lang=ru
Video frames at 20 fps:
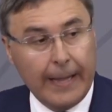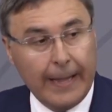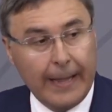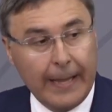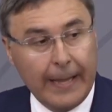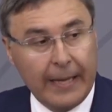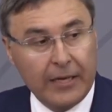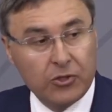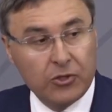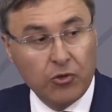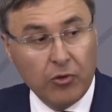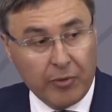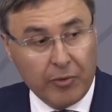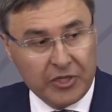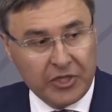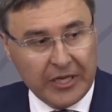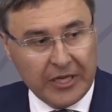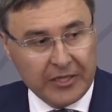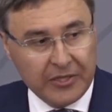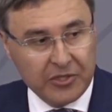А что
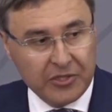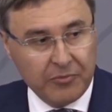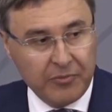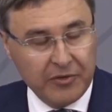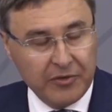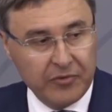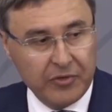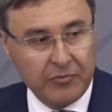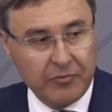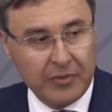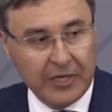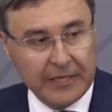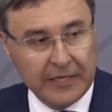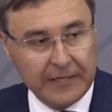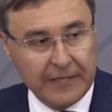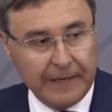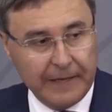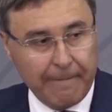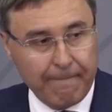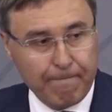обращает на себя
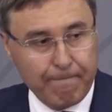внимание?